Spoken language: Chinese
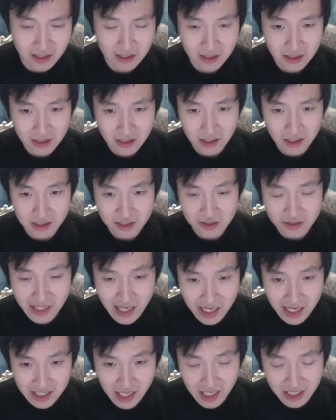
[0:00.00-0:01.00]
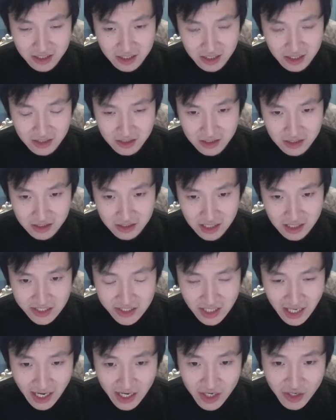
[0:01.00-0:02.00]
啊叫大他者，但是
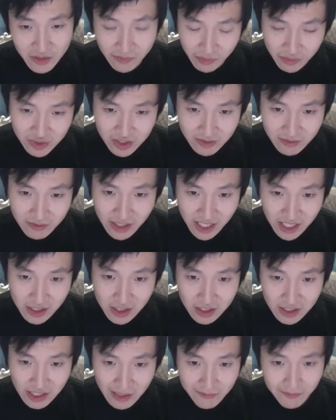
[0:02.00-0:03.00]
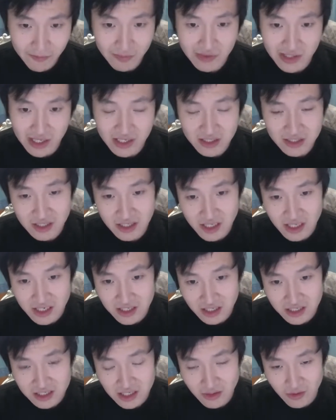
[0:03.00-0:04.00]
它又不是每个，它不能第一
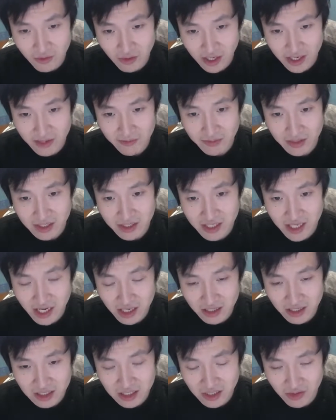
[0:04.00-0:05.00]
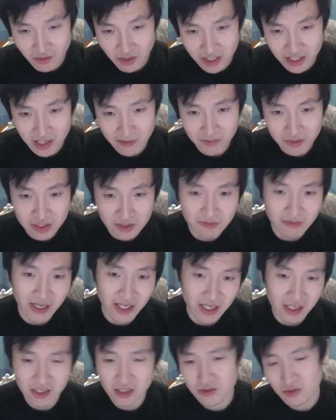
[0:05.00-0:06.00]
人称化，也不能第二人称化，它不是每
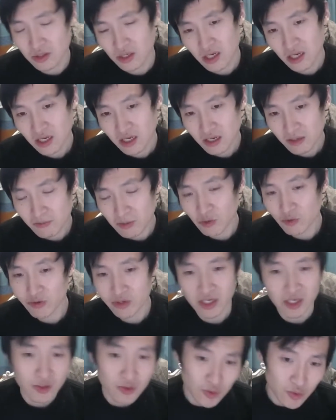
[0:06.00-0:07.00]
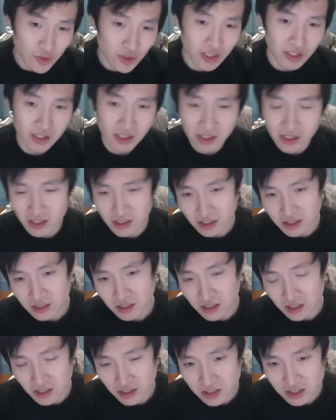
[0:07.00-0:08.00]
一个某一个具体的一个
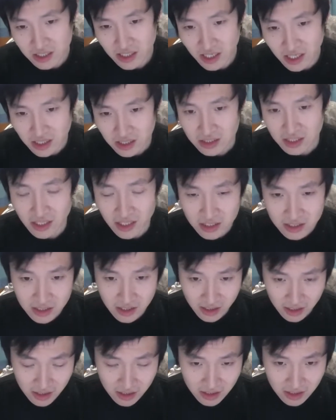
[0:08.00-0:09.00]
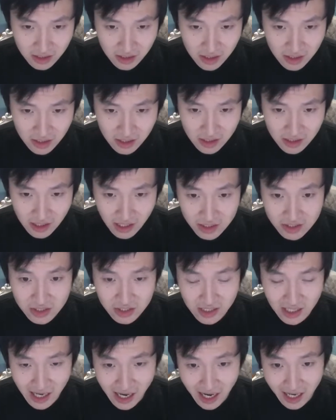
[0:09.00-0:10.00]
一个谁谁谁。它是一
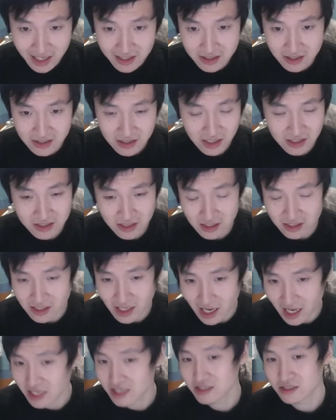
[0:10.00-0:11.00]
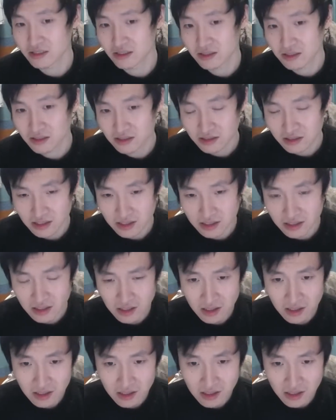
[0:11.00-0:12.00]
个“ other，它是一个“他”者，
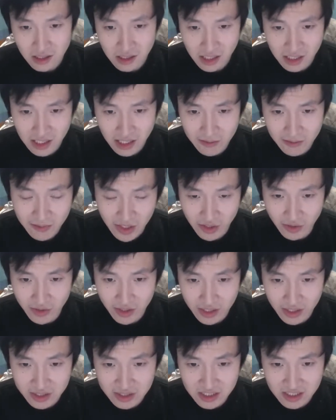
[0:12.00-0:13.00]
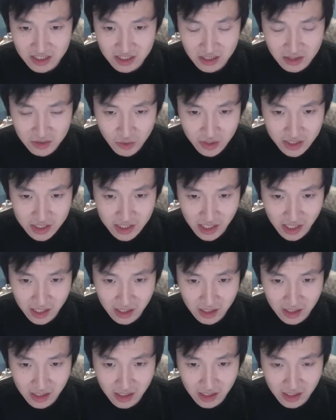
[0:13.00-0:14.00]
啊，它没有一个积极的存在
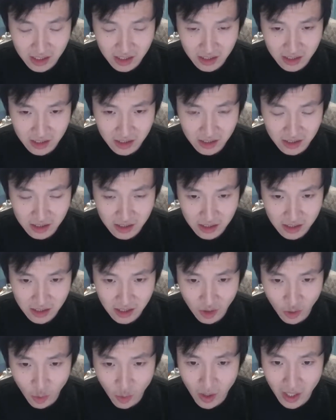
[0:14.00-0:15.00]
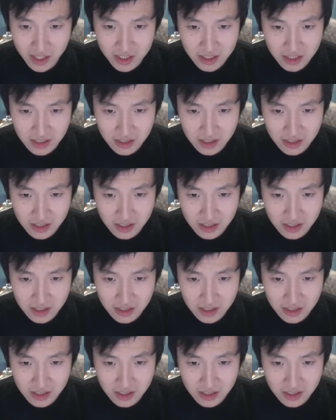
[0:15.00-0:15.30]
的一个一个一个化身。